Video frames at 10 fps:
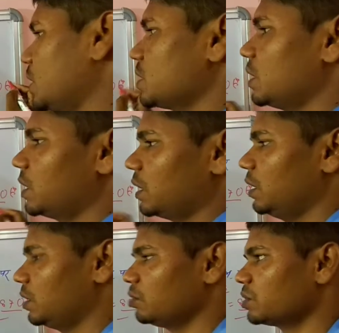इसका आंसर निकल
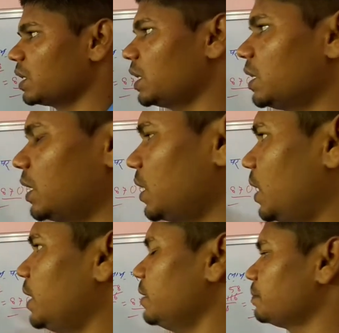गया दूसरा तरीका
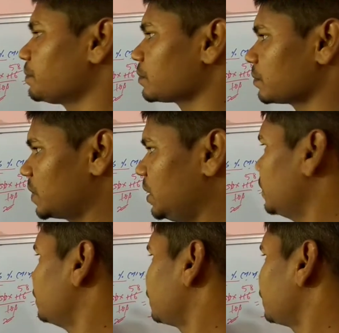क्या है कि